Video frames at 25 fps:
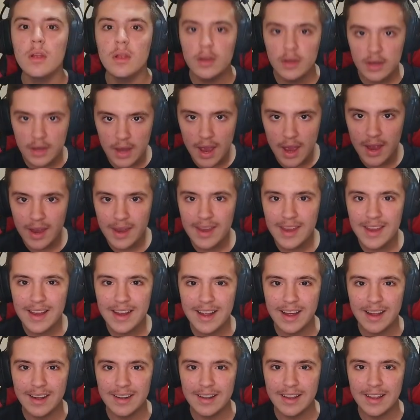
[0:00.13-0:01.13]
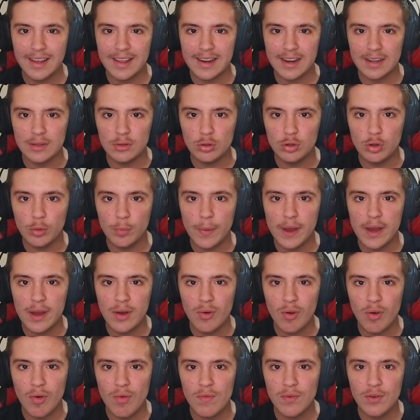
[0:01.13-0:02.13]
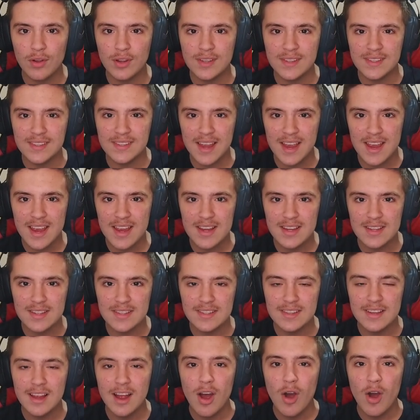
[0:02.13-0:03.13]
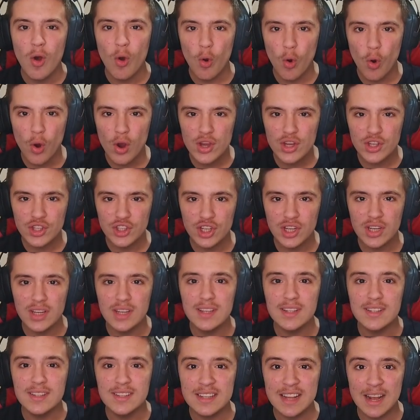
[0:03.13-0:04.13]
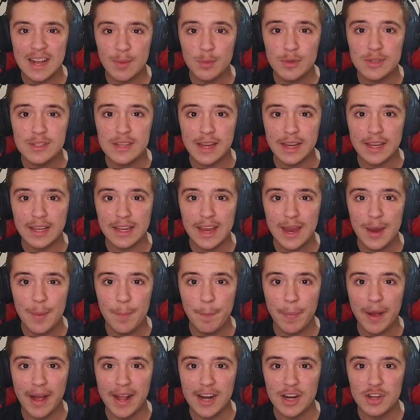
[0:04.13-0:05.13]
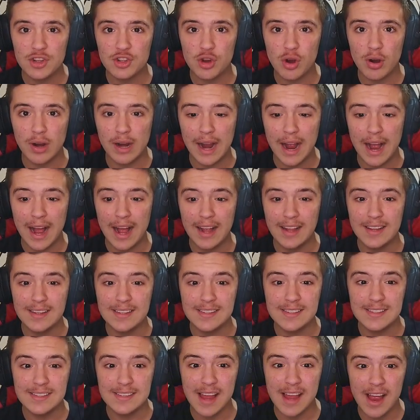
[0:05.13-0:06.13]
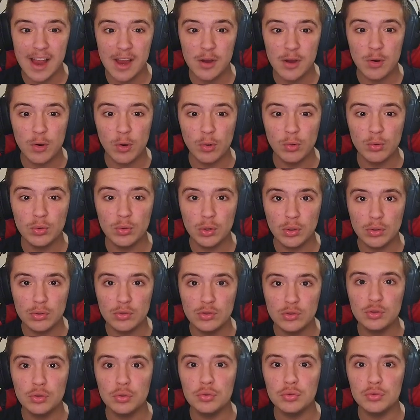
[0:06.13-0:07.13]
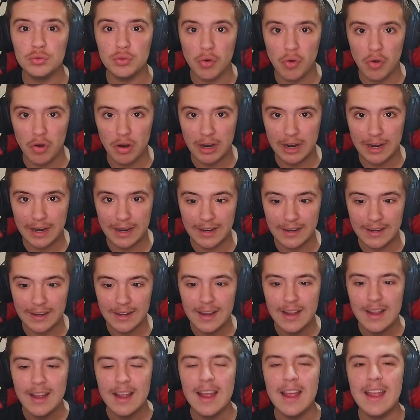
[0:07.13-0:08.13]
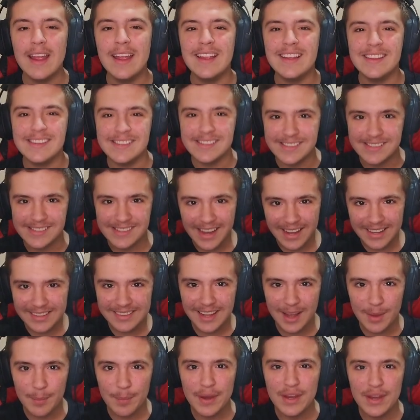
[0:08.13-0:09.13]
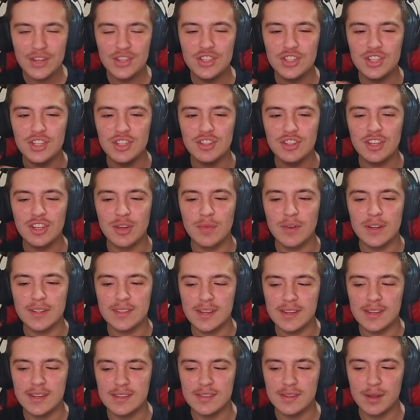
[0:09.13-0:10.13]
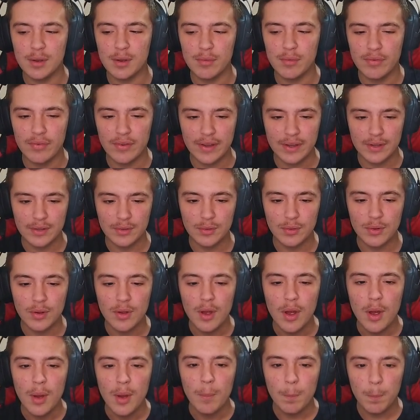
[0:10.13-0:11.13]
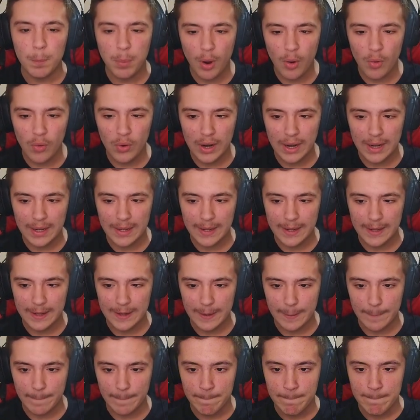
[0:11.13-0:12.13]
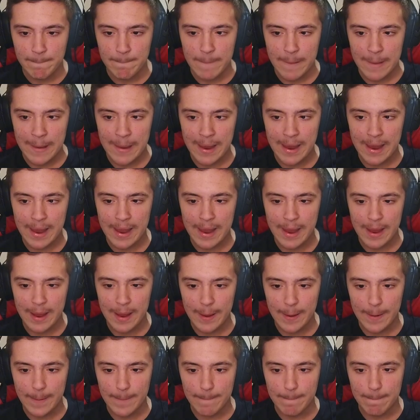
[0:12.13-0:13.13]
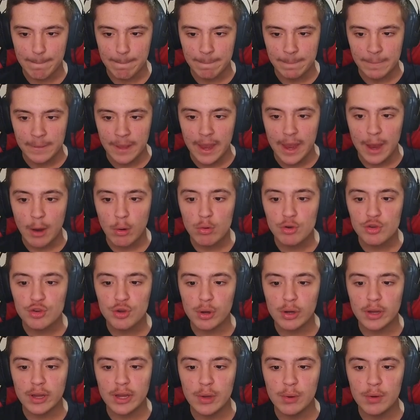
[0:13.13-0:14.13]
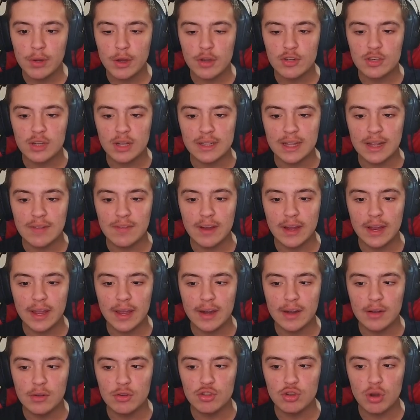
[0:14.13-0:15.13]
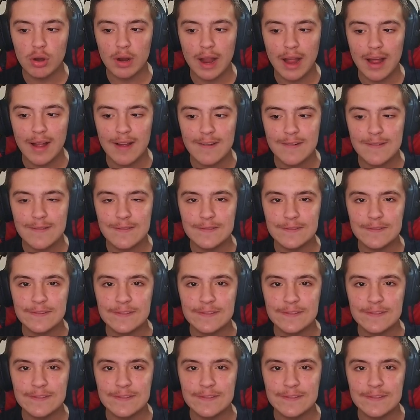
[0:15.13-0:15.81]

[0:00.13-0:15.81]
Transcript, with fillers: E aí galera, tudo bem com vocês? Hoje estamos aqui para jogar Psycho no Sutoka É exatamente isso que vocês estão vendo Bom galera, é... é um joguinho que eu já tava querendo jogar